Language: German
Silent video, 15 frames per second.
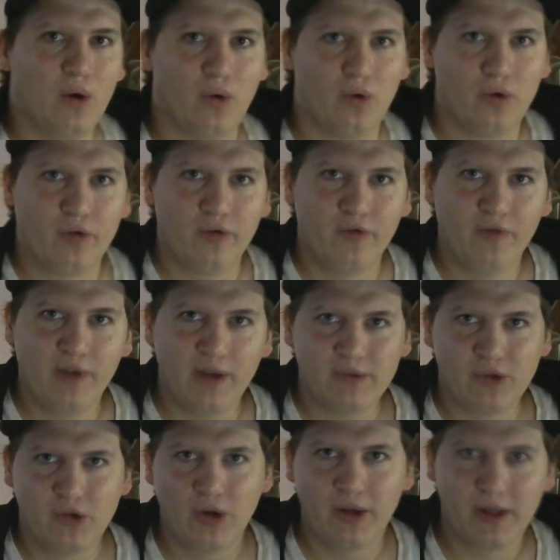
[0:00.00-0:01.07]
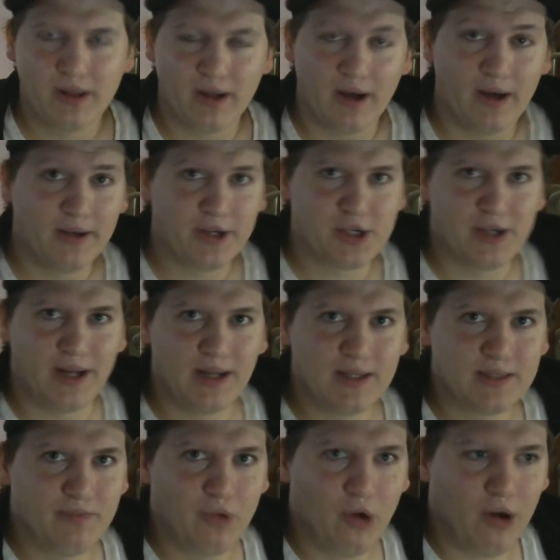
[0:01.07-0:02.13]
Und wir haben natürlich dann
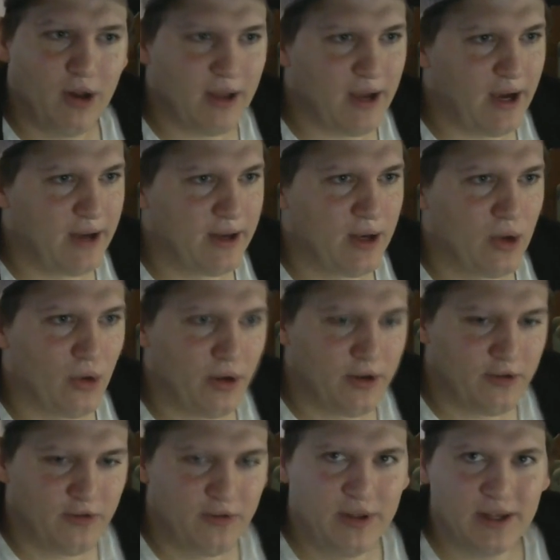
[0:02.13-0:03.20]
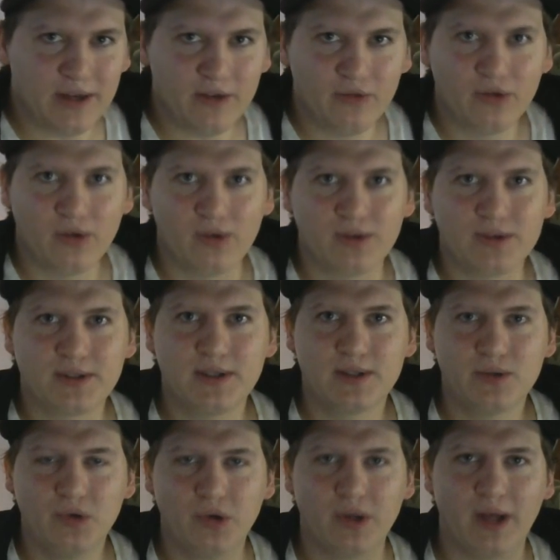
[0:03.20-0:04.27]
schnellstmöglich einen neuen vierten für uns
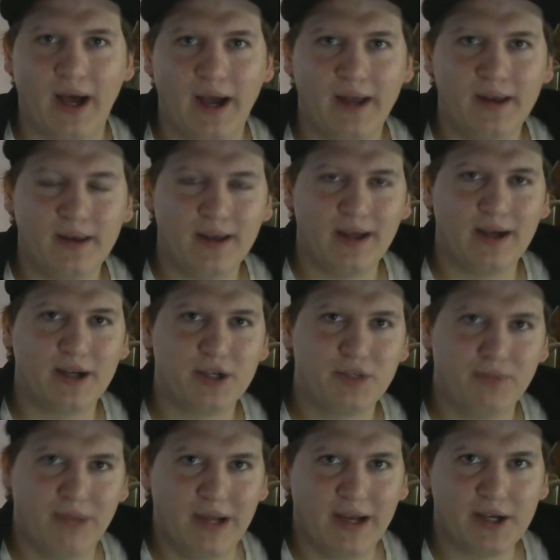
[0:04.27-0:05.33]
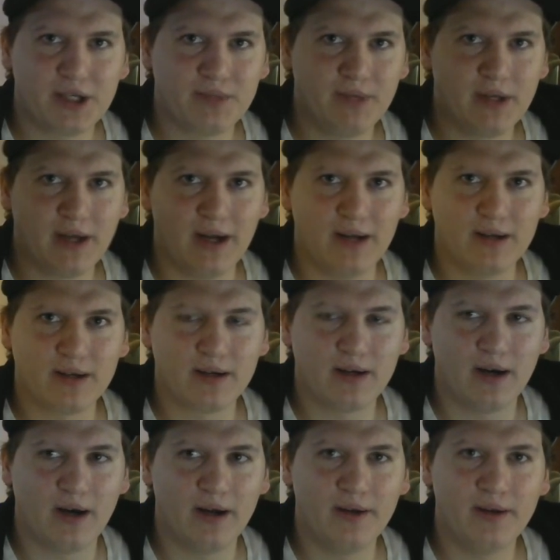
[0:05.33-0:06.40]
gesucht, einen, der spielerisch mithalten
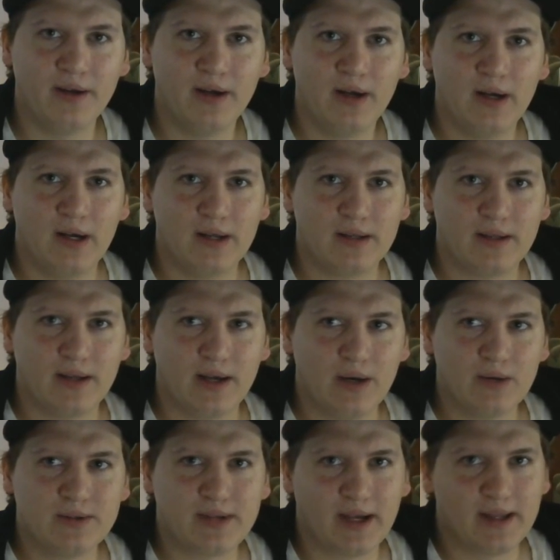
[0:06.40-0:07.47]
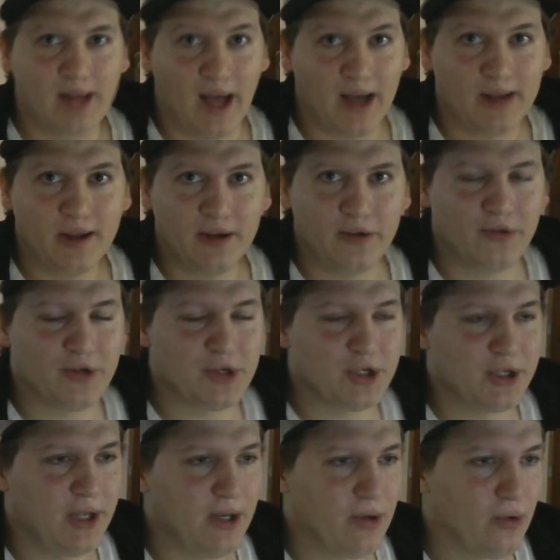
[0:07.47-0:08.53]
kann, der unsere Taktiken
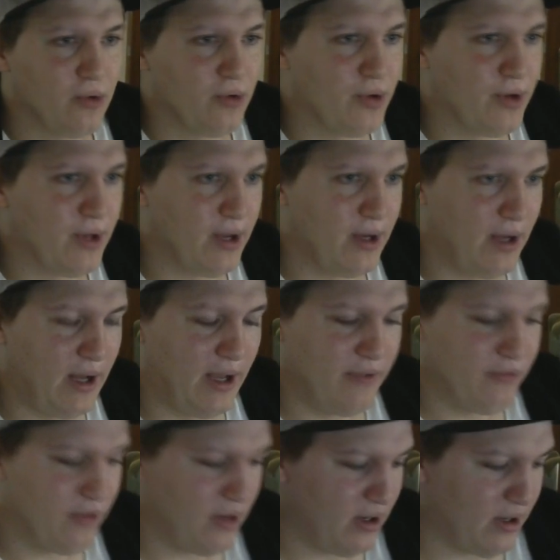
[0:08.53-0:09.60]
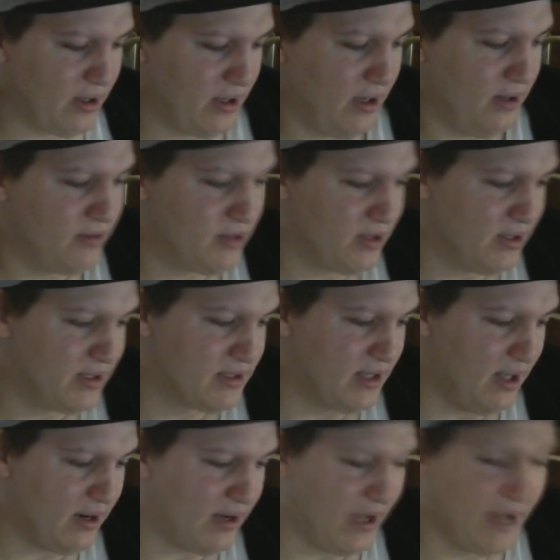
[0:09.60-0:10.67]
versteht und einfach, ja, wie soll ich
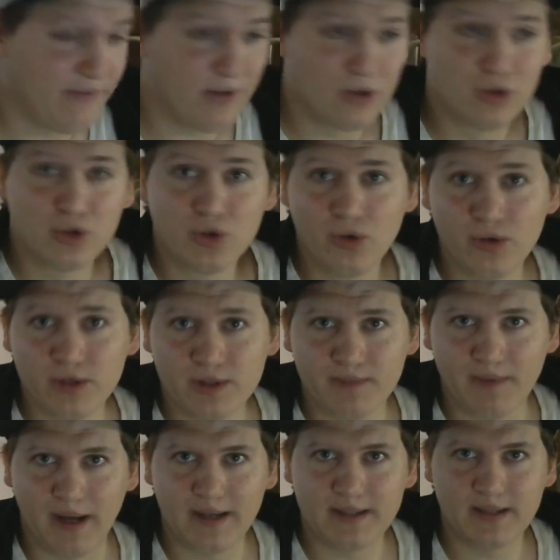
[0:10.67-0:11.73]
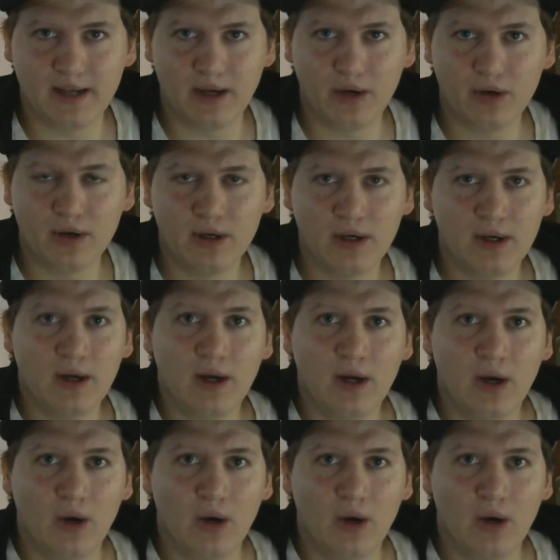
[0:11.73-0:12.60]
sagen, einfach zu uns passt auch